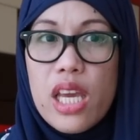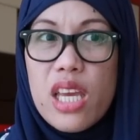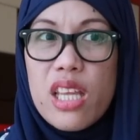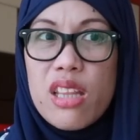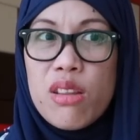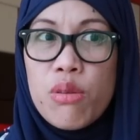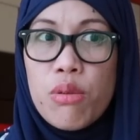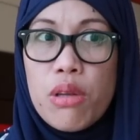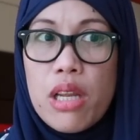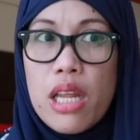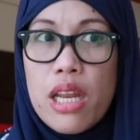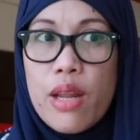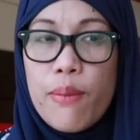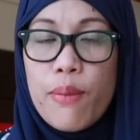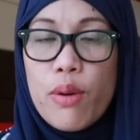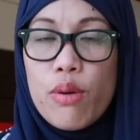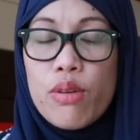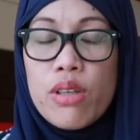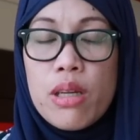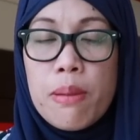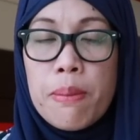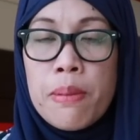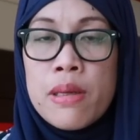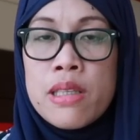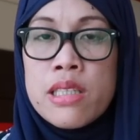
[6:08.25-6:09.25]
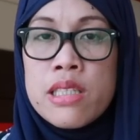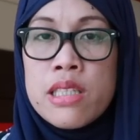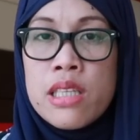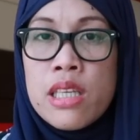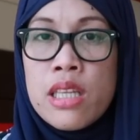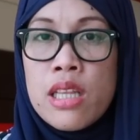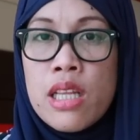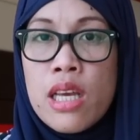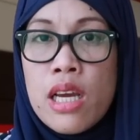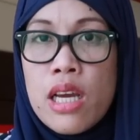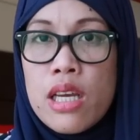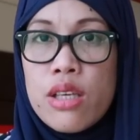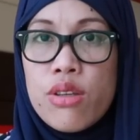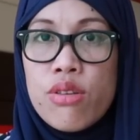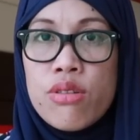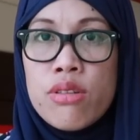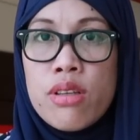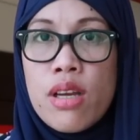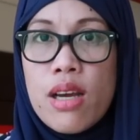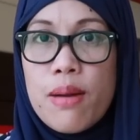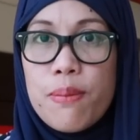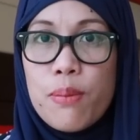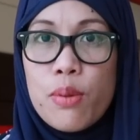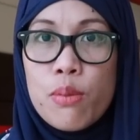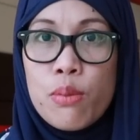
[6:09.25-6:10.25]
And wala naman ako napansin na, yun
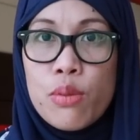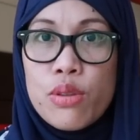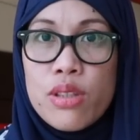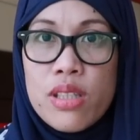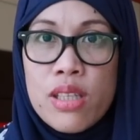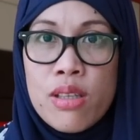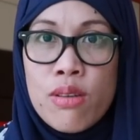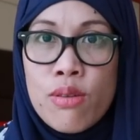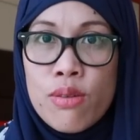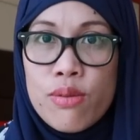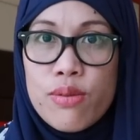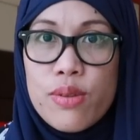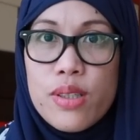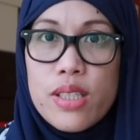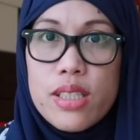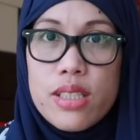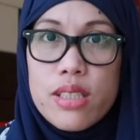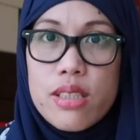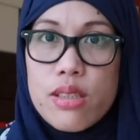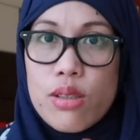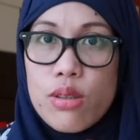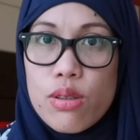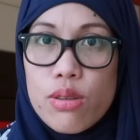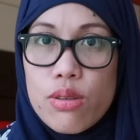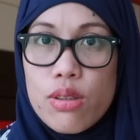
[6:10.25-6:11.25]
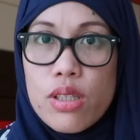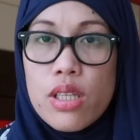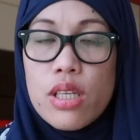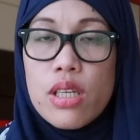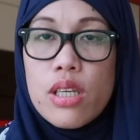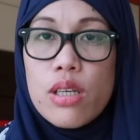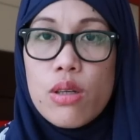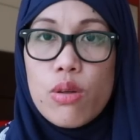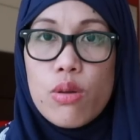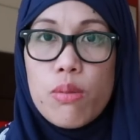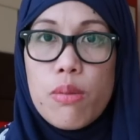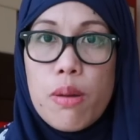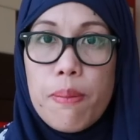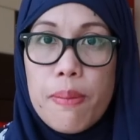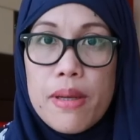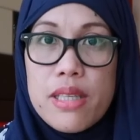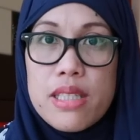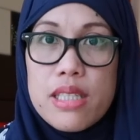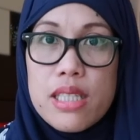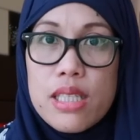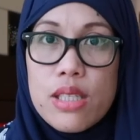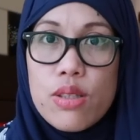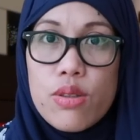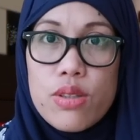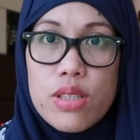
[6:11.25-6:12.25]
nga, pumuti yung face ko. Kung
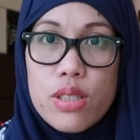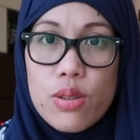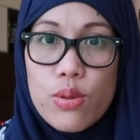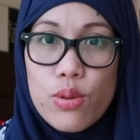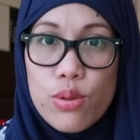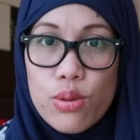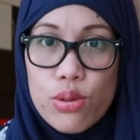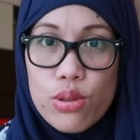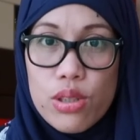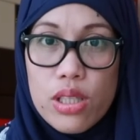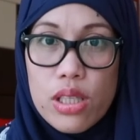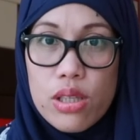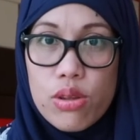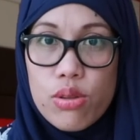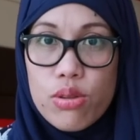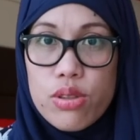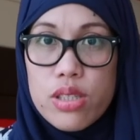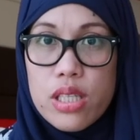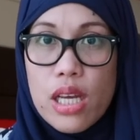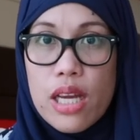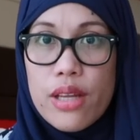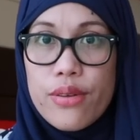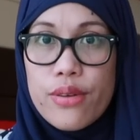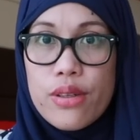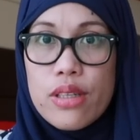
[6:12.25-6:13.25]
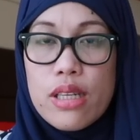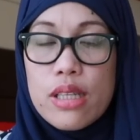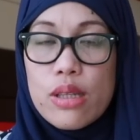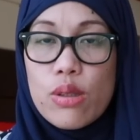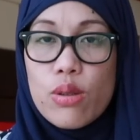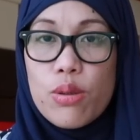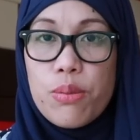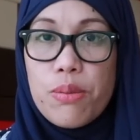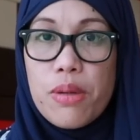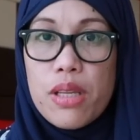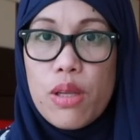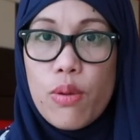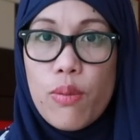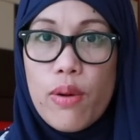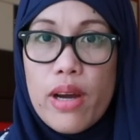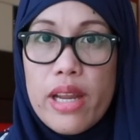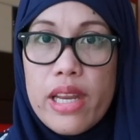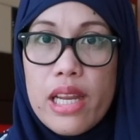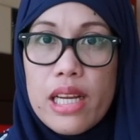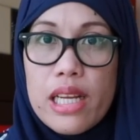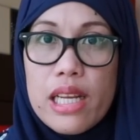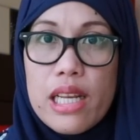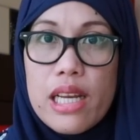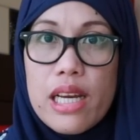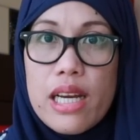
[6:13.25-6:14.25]
mapansin nyo siguro dito sa ano na to,
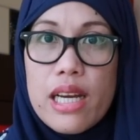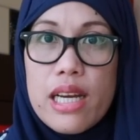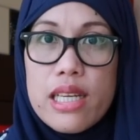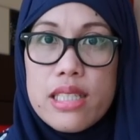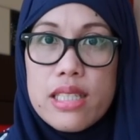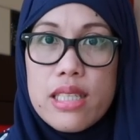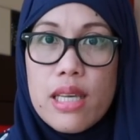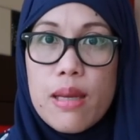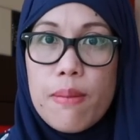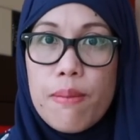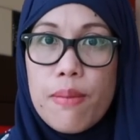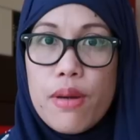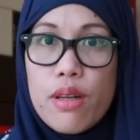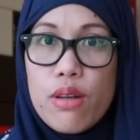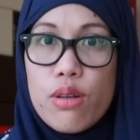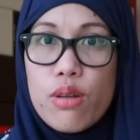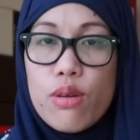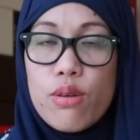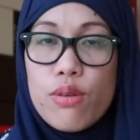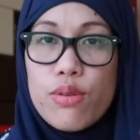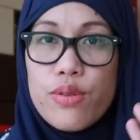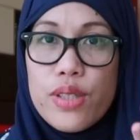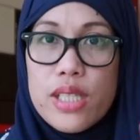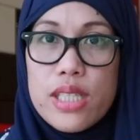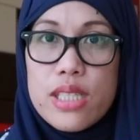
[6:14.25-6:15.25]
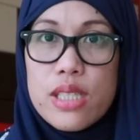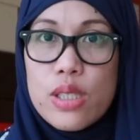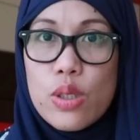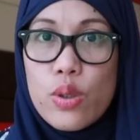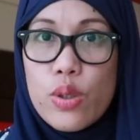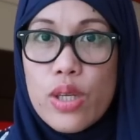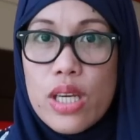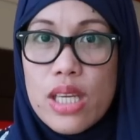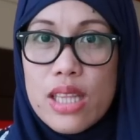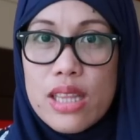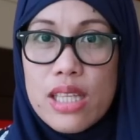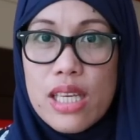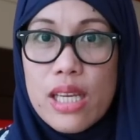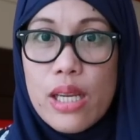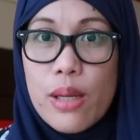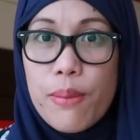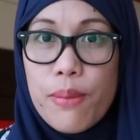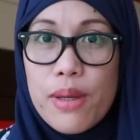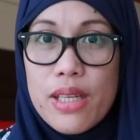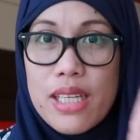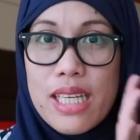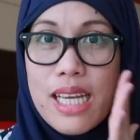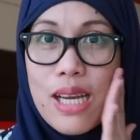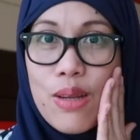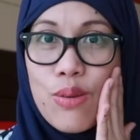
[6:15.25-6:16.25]
maliwanag lang kasi. Pero yung face ko, hindi
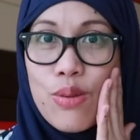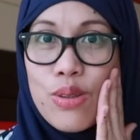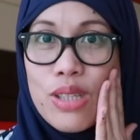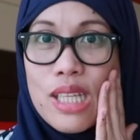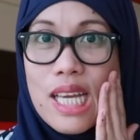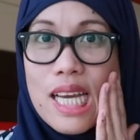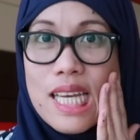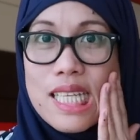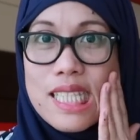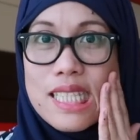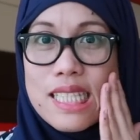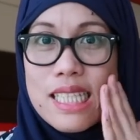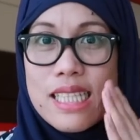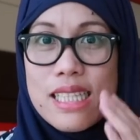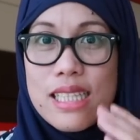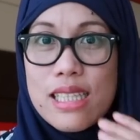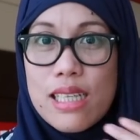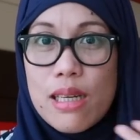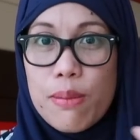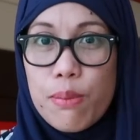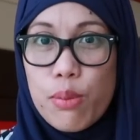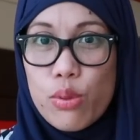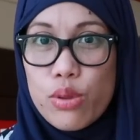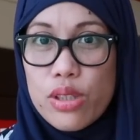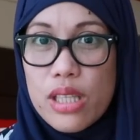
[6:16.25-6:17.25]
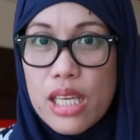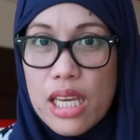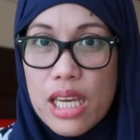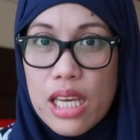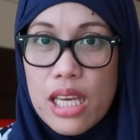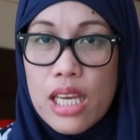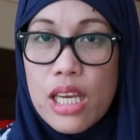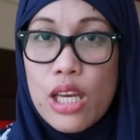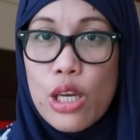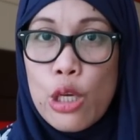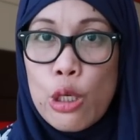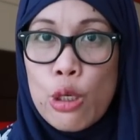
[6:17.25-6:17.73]
naman ganun as in kaputi.